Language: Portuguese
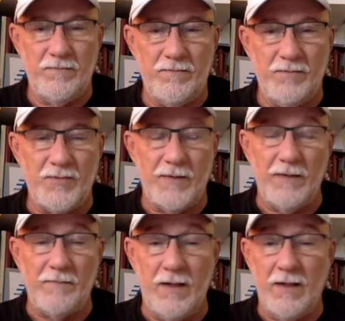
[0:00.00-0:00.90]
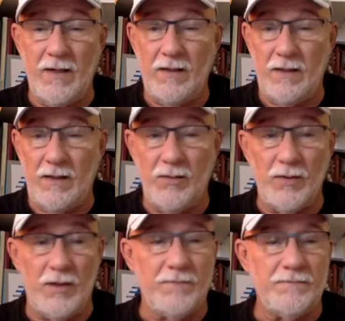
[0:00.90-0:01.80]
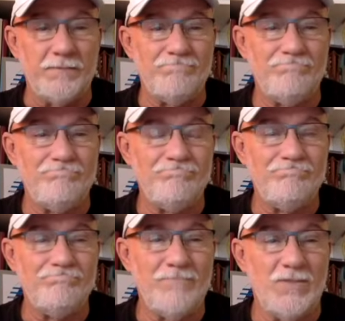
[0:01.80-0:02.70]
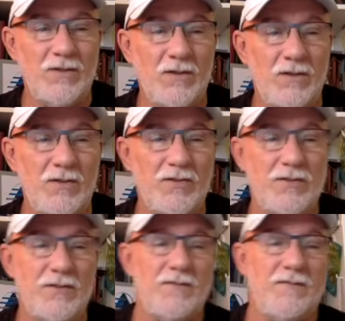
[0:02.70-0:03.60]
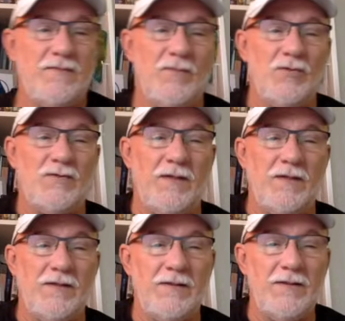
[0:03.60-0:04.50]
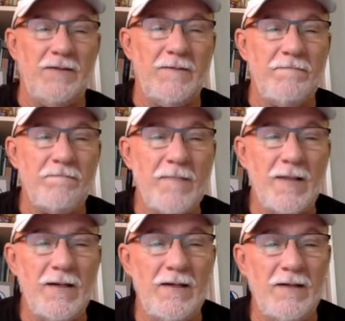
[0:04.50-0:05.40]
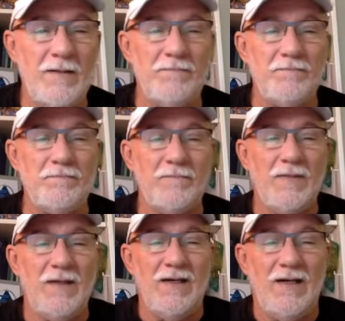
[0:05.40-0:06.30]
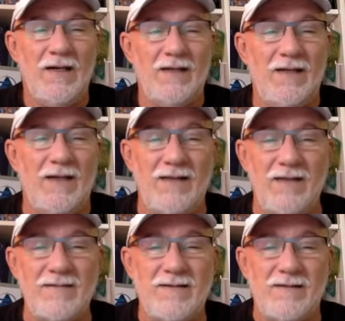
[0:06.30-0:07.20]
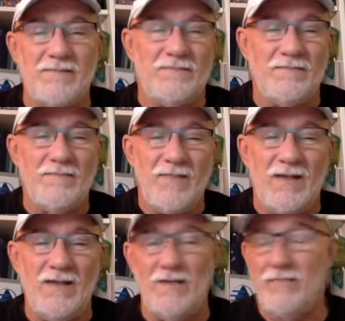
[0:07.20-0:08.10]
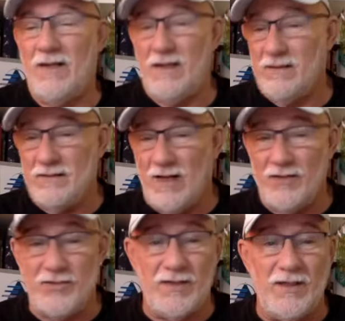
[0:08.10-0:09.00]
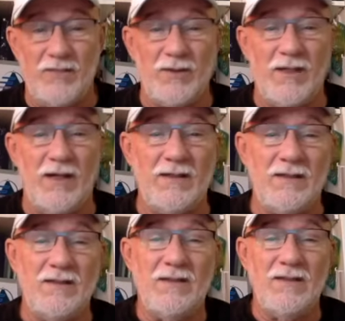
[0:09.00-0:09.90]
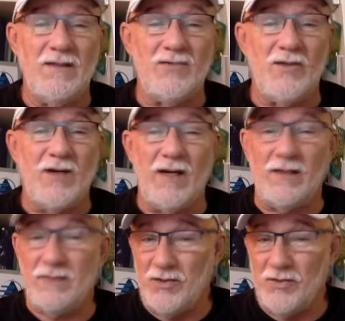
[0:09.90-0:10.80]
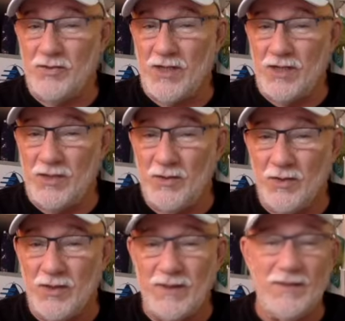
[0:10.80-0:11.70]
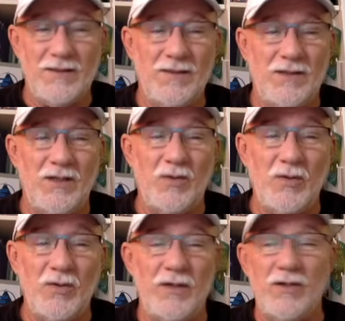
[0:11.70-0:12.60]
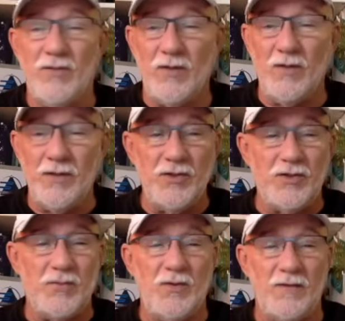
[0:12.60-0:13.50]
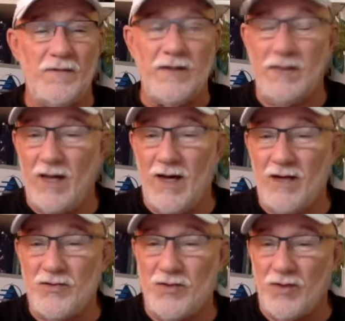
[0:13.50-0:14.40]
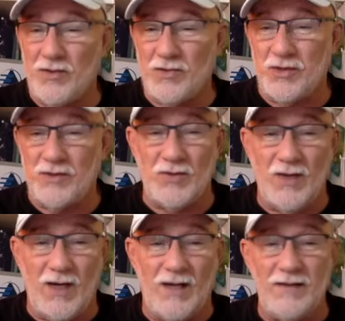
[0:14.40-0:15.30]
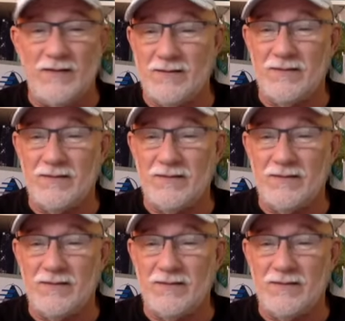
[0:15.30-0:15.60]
Pois bem, a Kali Yuga. Nós vamos ver que uh, a decadência e a banalidade da era moderna são características da Kali Yuga, que inclui aí o egoísmo, a vaidade, olha o TikTok,